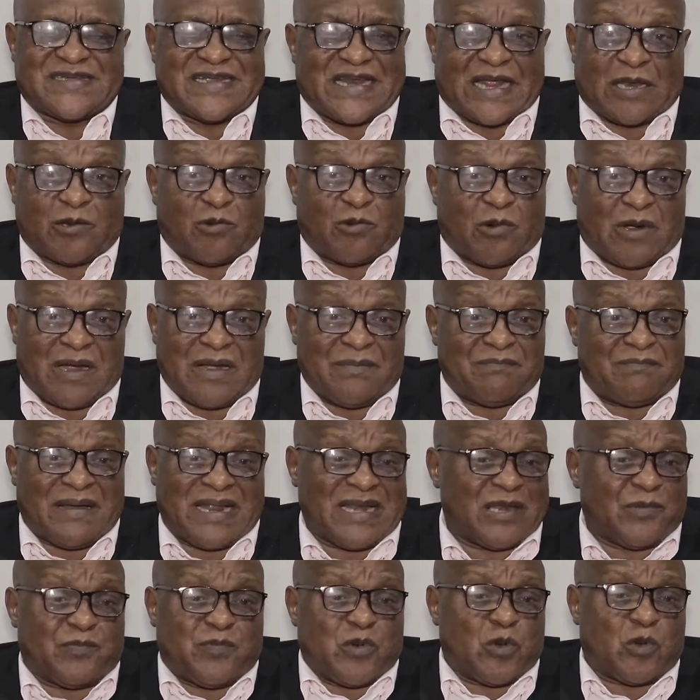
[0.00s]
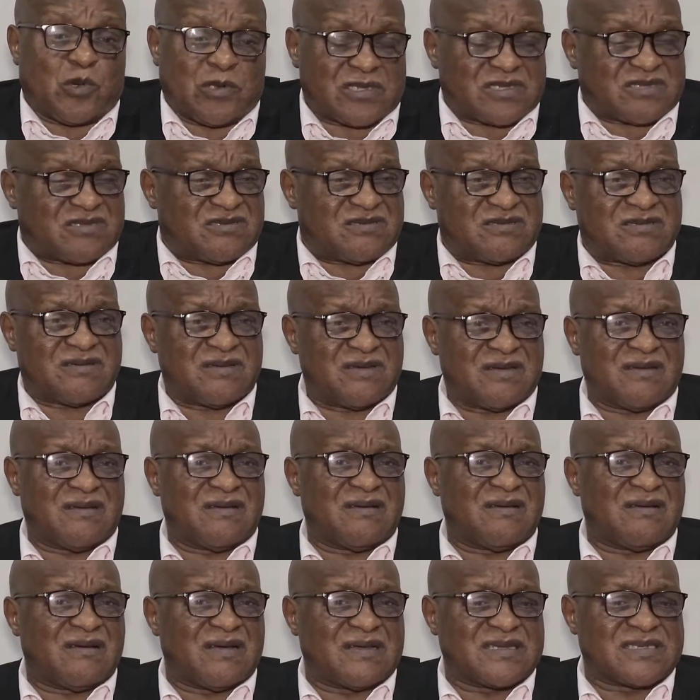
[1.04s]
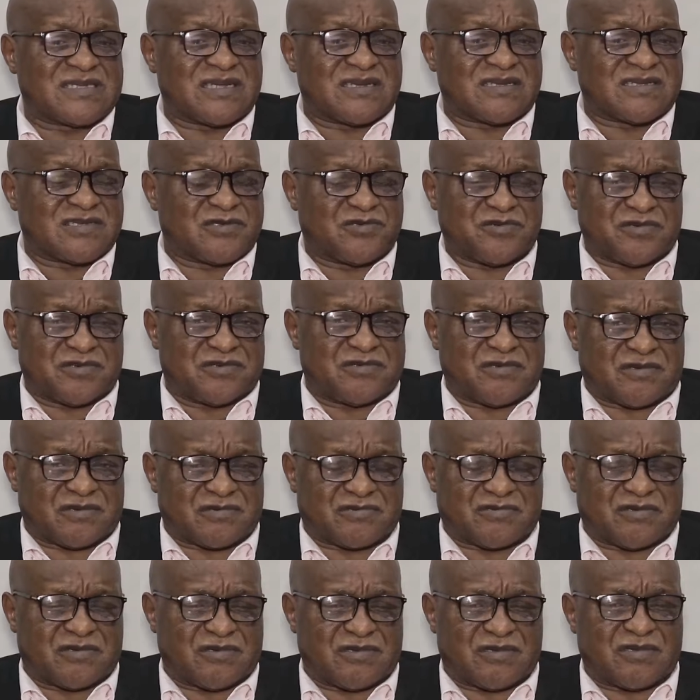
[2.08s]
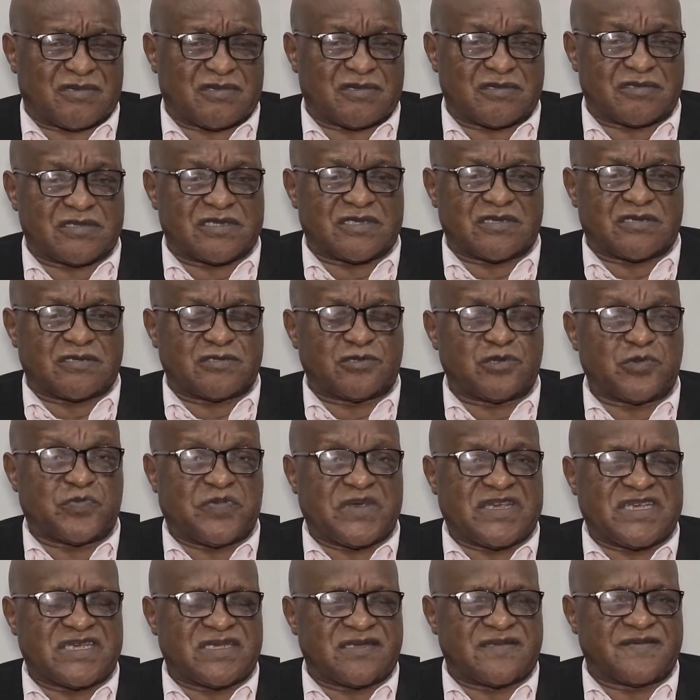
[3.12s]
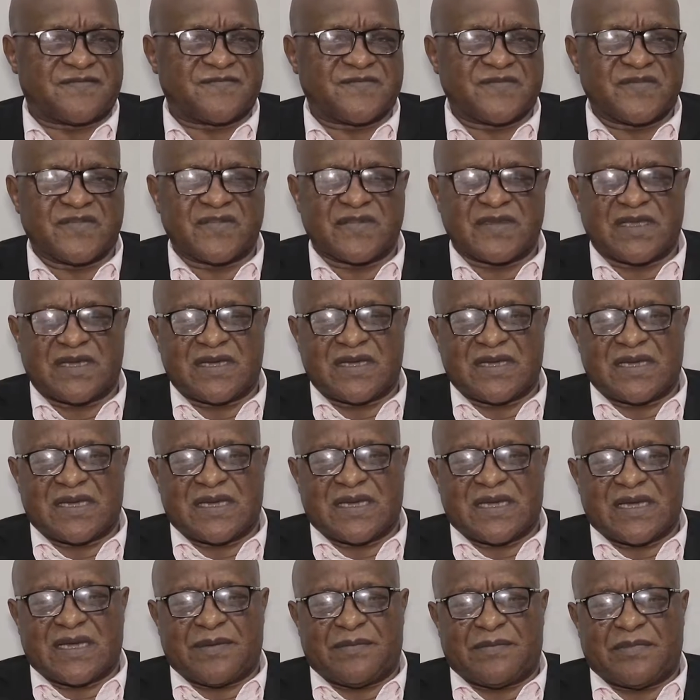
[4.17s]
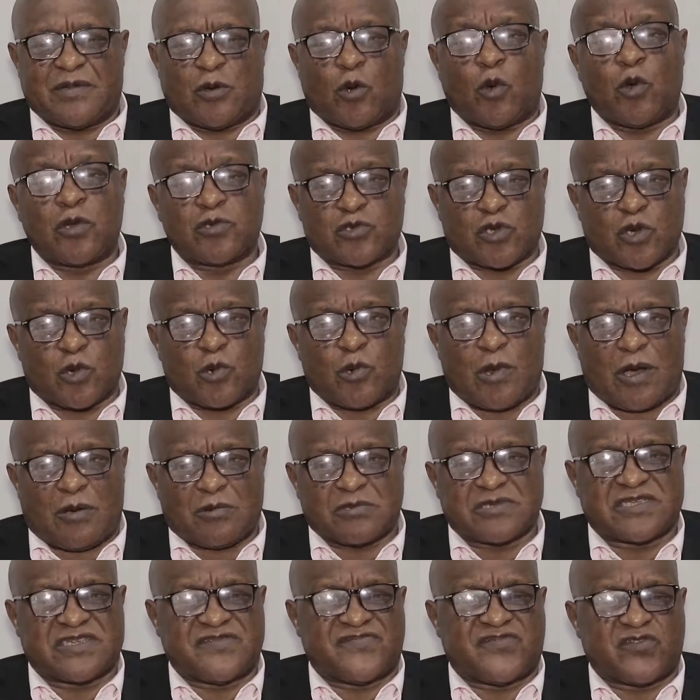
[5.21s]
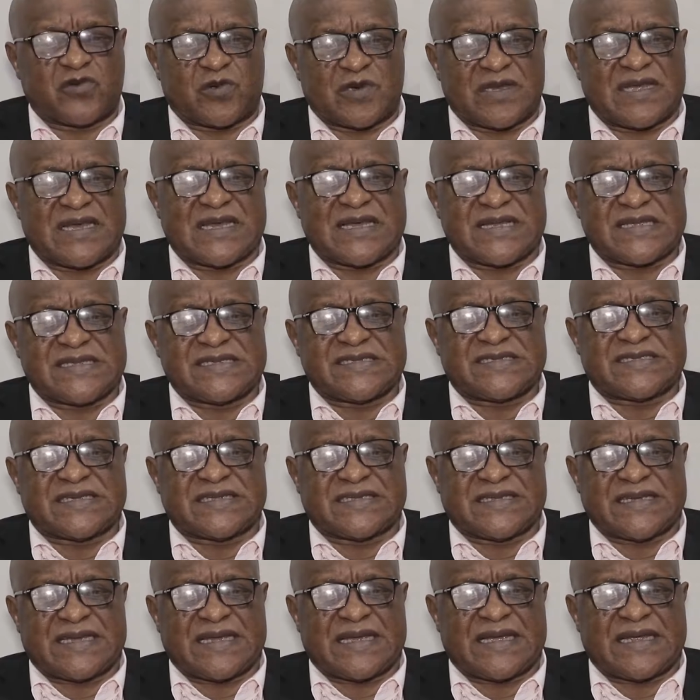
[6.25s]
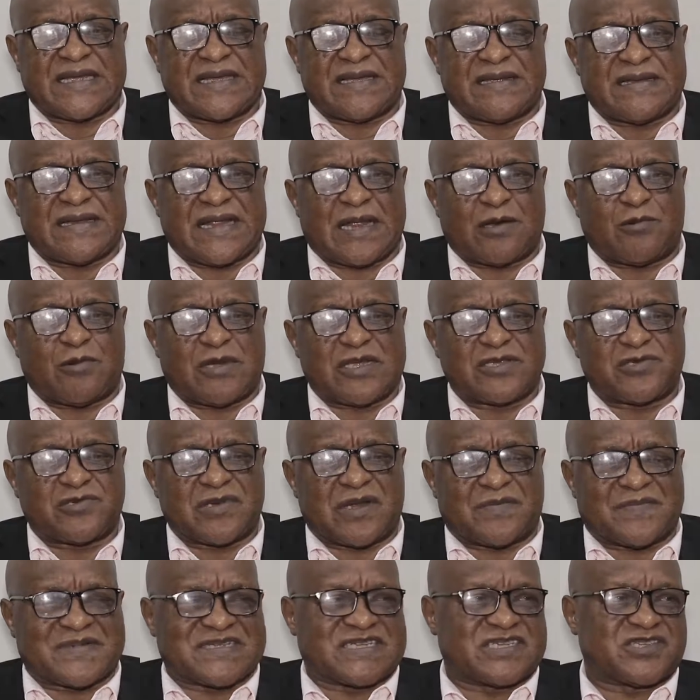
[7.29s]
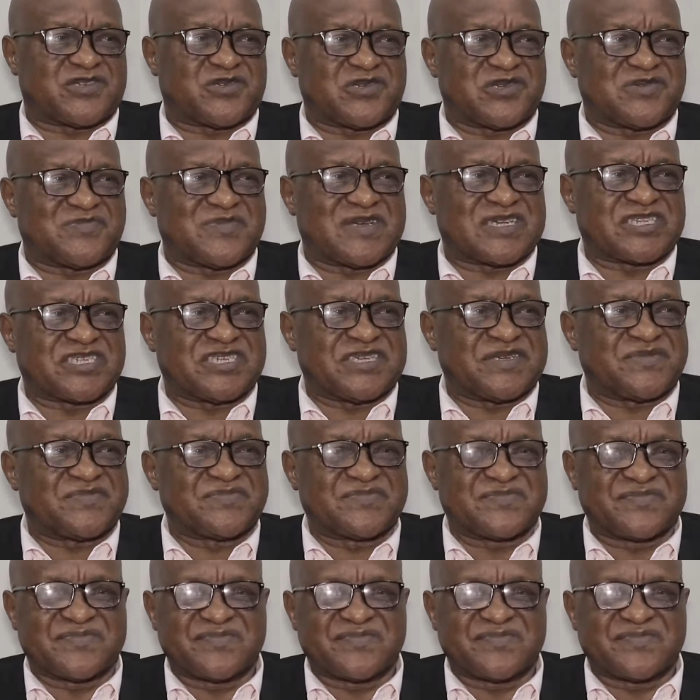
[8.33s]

de la loi par les plus hautes instances donc, euh, du pays. Autre loi aussi violée, c'était euh, la loi sur la passation de marché.